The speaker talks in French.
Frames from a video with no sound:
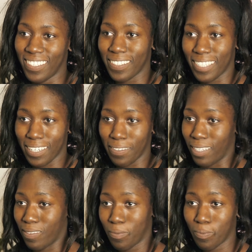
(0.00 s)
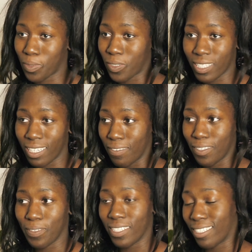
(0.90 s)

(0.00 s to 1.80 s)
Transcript: Donc voilà, pourquoi je l'ai fait le 8